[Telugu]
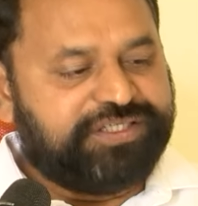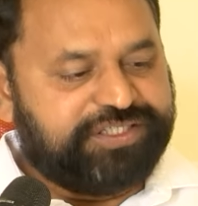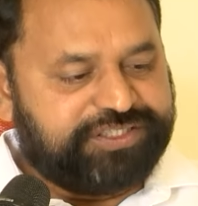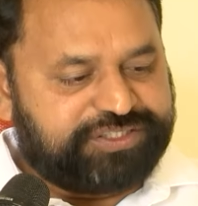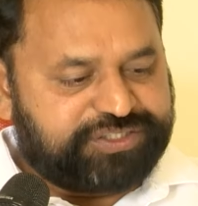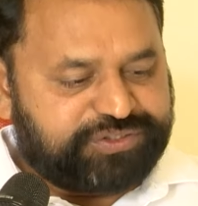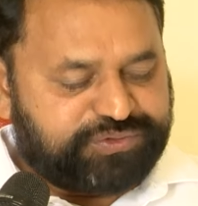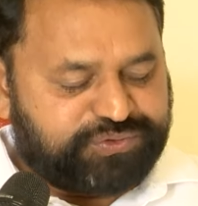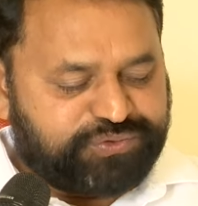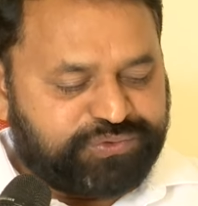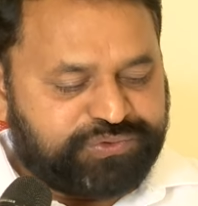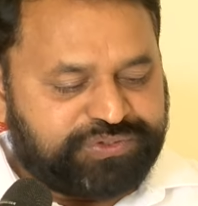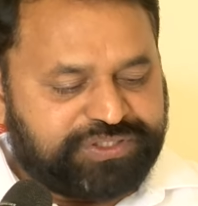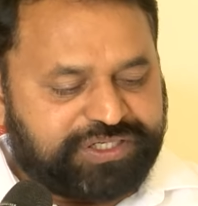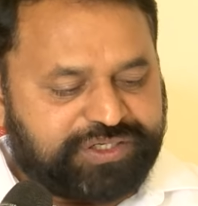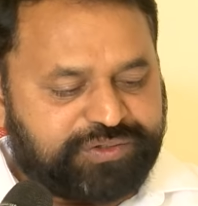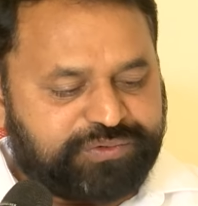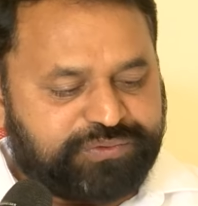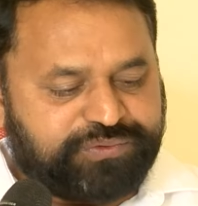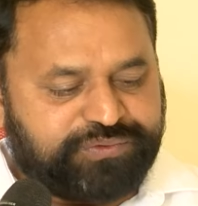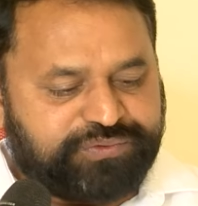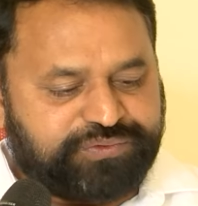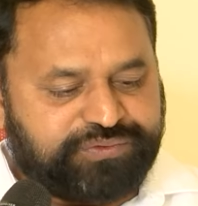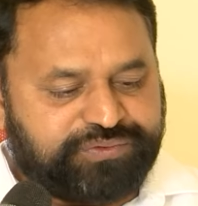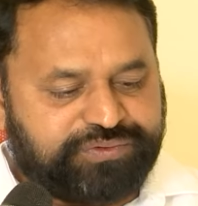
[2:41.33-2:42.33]

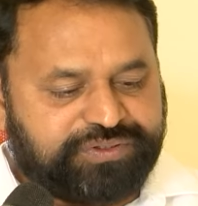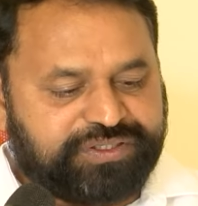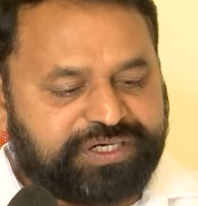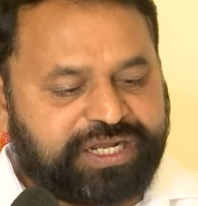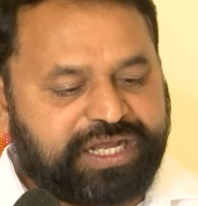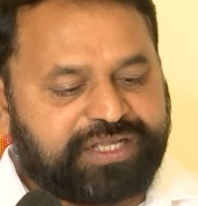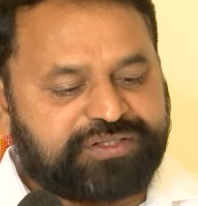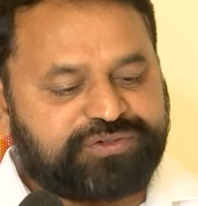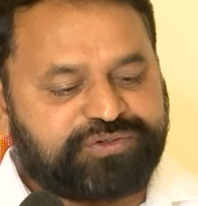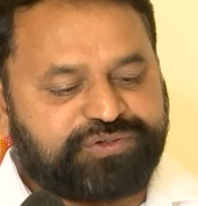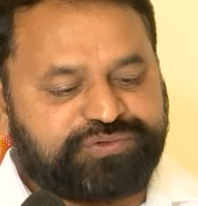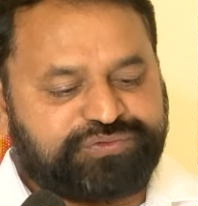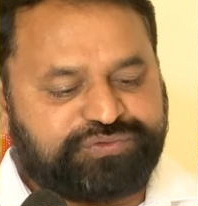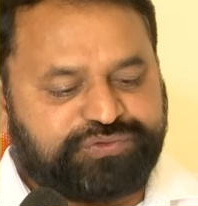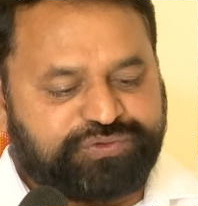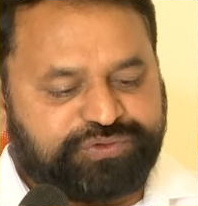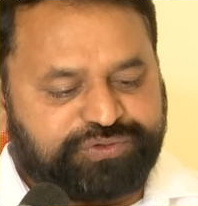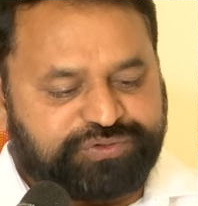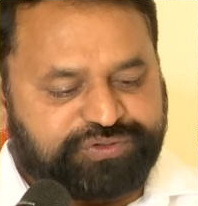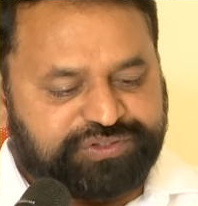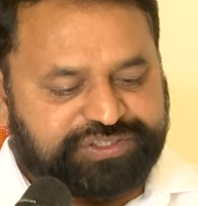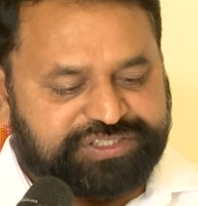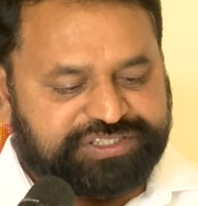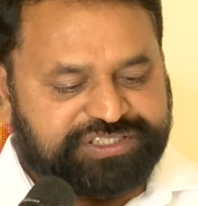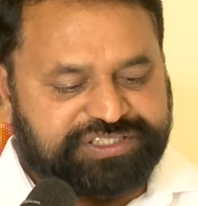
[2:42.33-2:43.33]
ఇస్తున్నారు నాతో
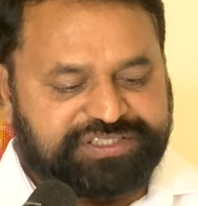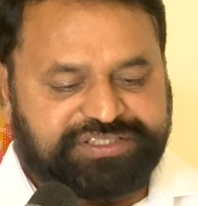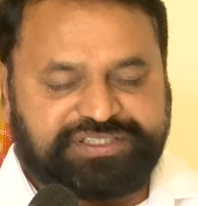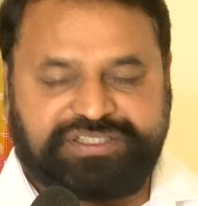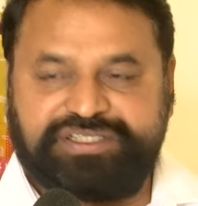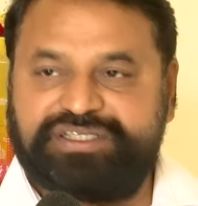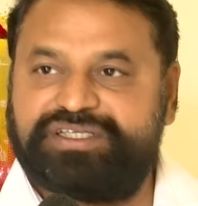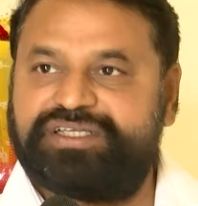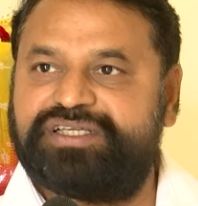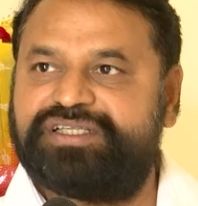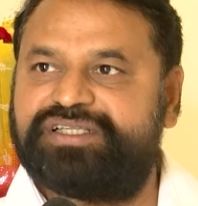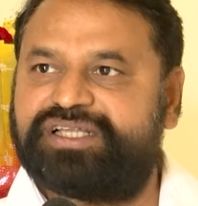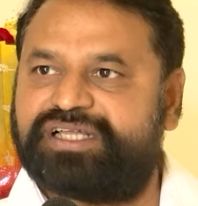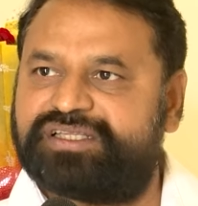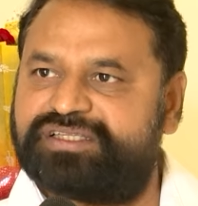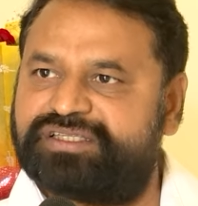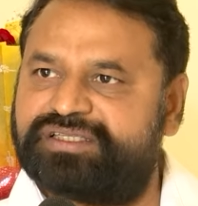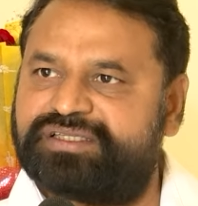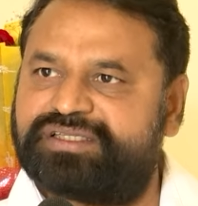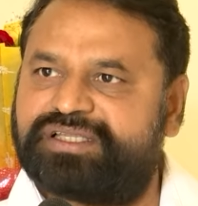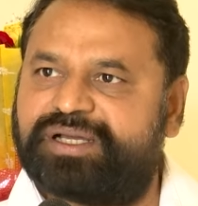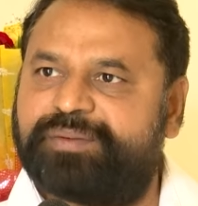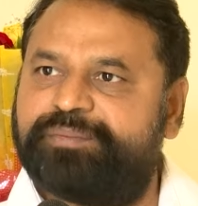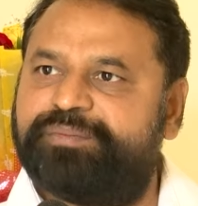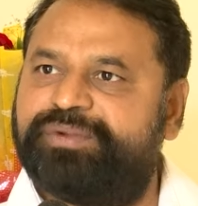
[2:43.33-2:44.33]
ఫోన్ వచ్చింది
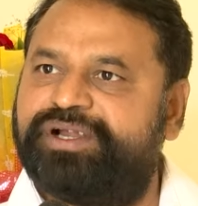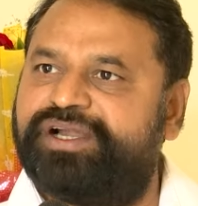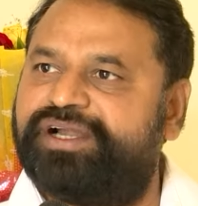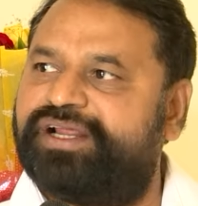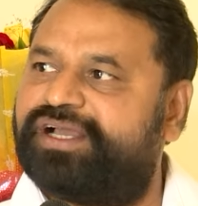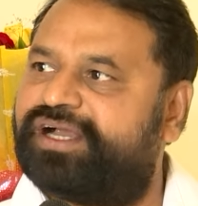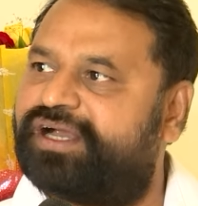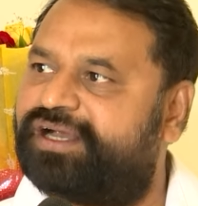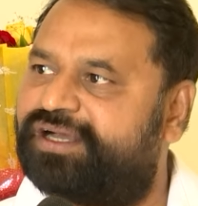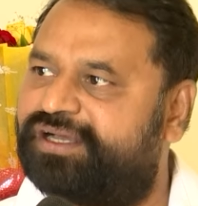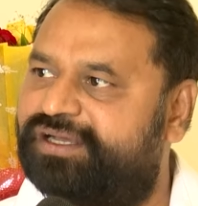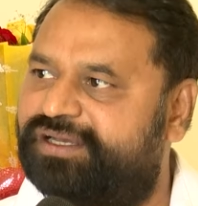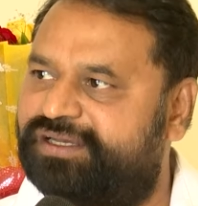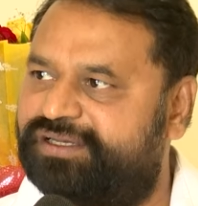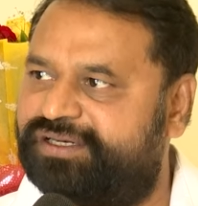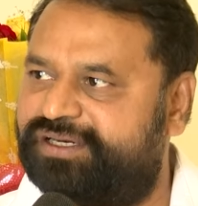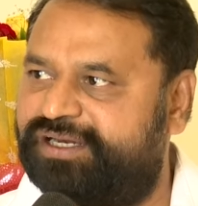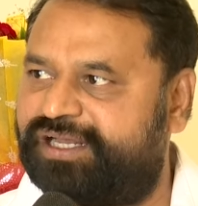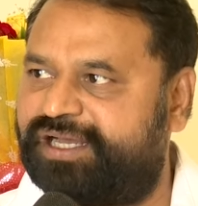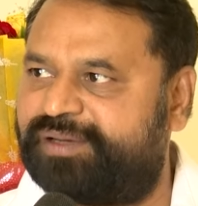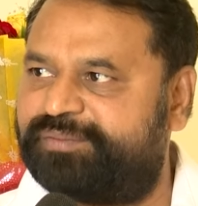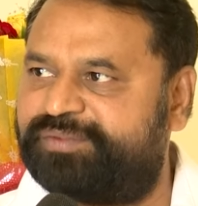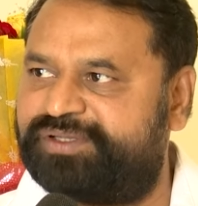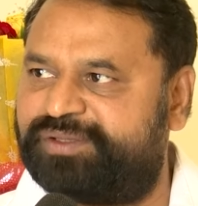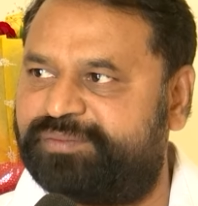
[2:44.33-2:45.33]
ఇదంతా మీడియా
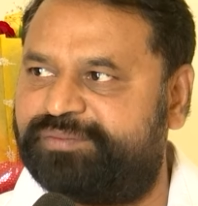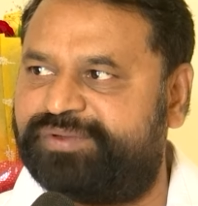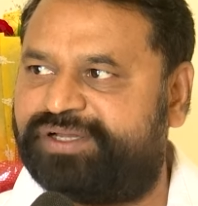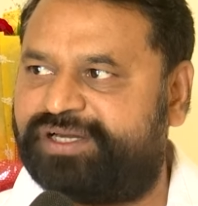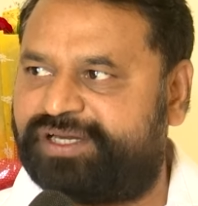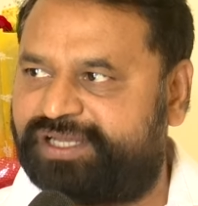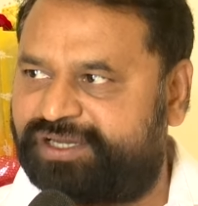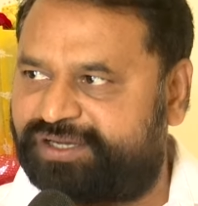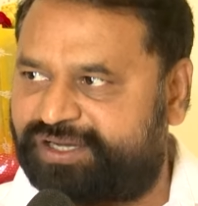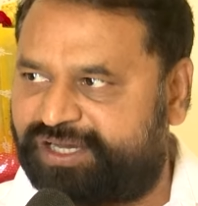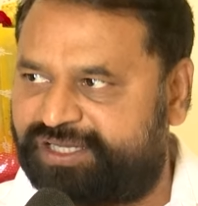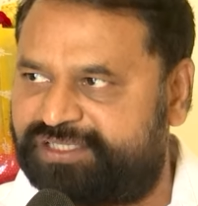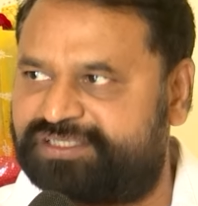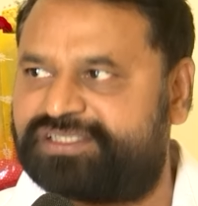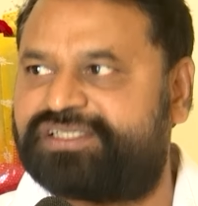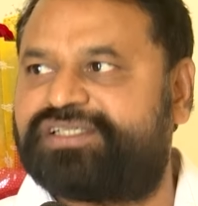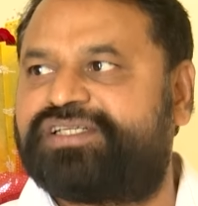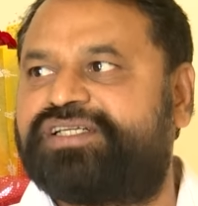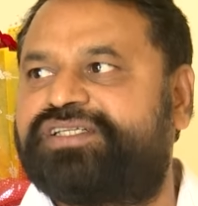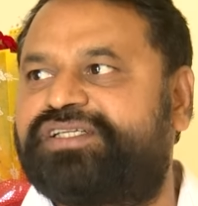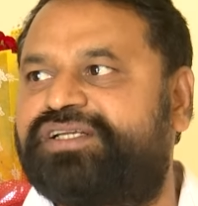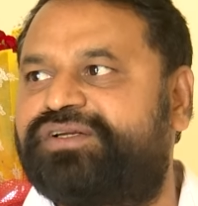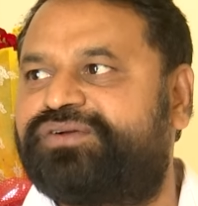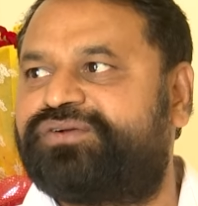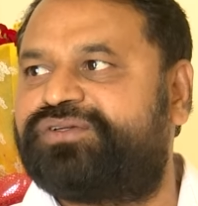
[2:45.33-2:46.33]
నా మీద మీడియా
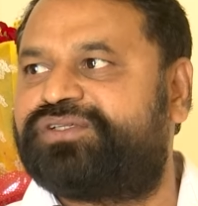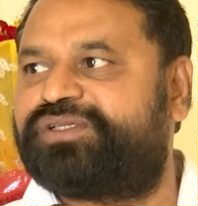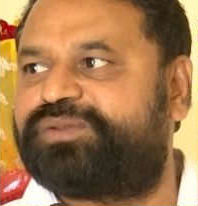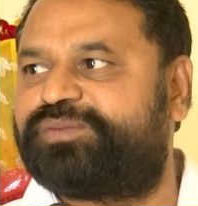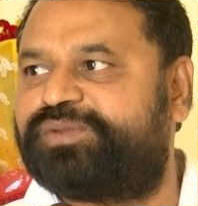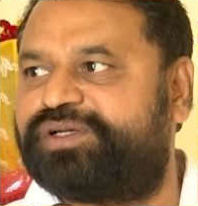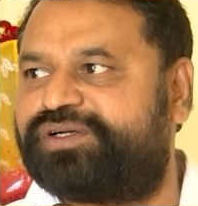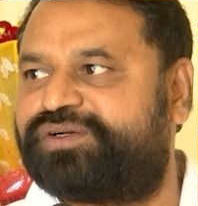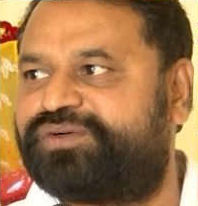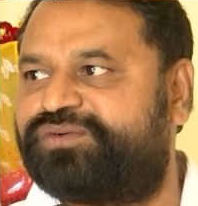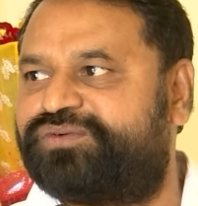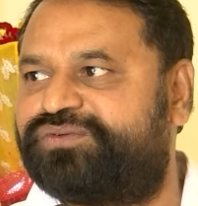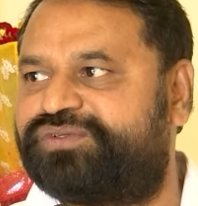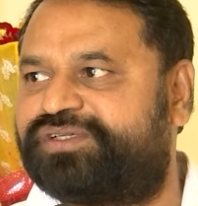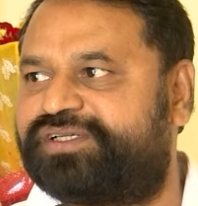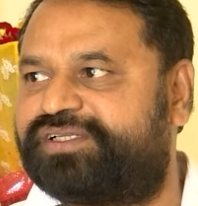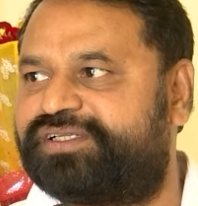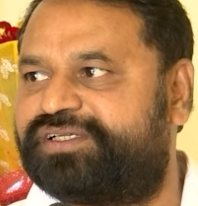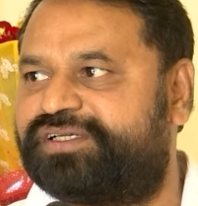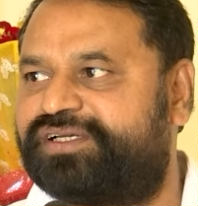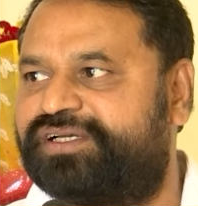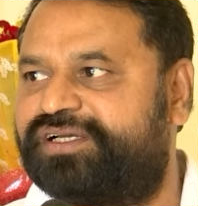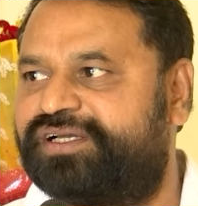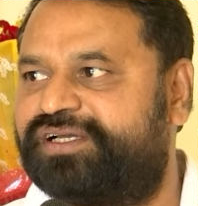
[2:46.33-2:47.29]
కాన్సన్ట్రేషన్ కొంచెం ఎక్కువ ఉంటుంది